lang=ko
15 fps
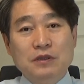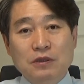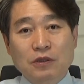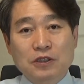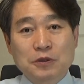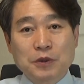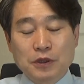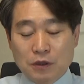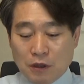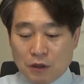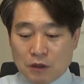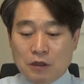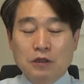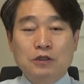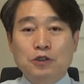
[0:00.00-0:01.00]
쓰러지면
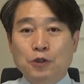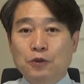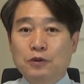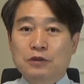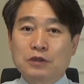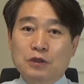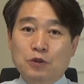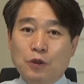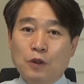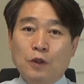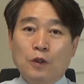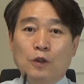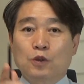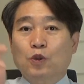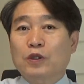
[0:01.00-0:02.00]
그 총을
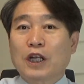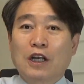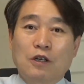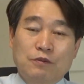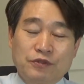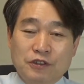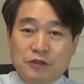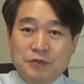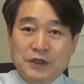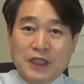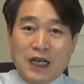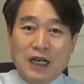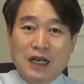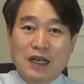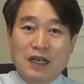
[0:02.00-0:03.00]
들고 또
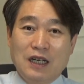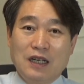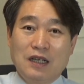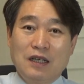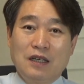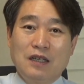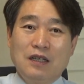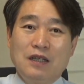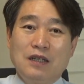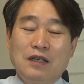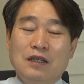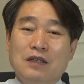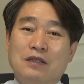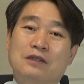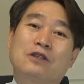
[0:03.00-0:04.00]
달라붙습니다.
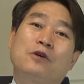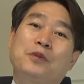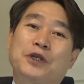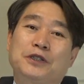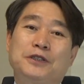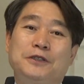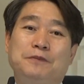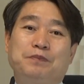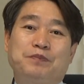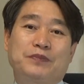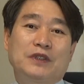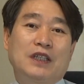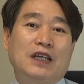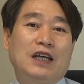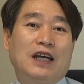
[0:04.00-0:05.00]
그러면은
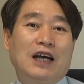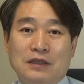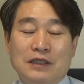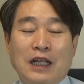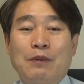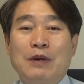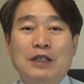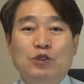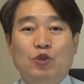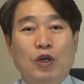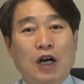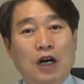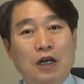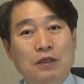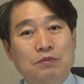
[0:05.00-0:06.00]

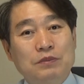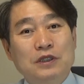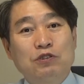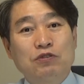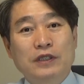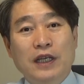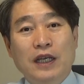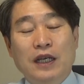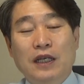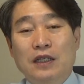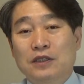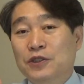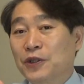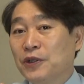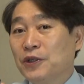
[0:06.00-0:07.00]
남한과 미군의
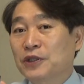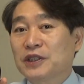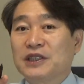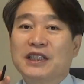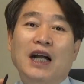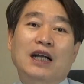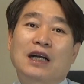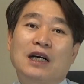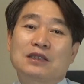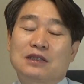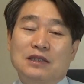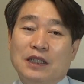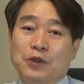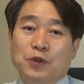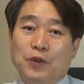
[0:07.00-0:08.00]
전력이
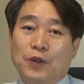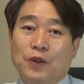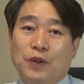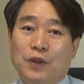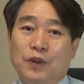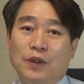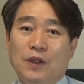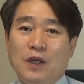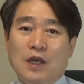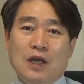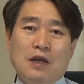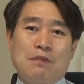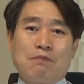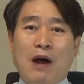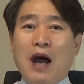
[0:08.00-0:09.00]
약하더라도
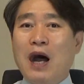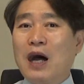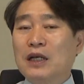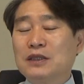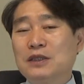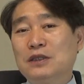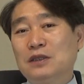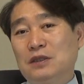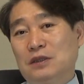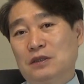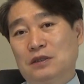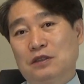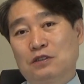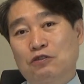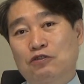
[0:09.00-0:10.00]
많은
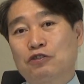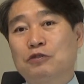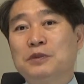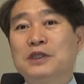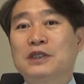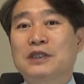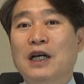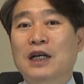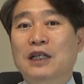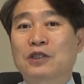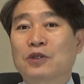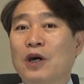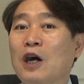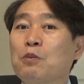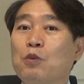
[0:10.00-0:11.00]

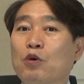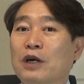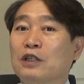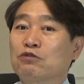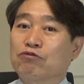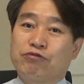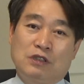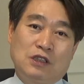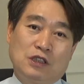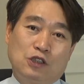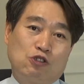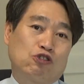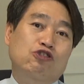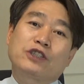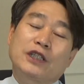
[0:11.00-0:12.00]
국민당에서 항복한
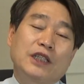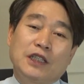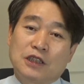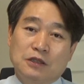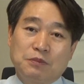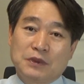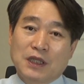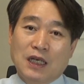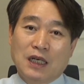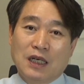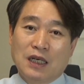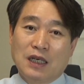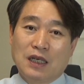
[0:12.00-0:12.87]
군인들이 죽게 되어 있습니다.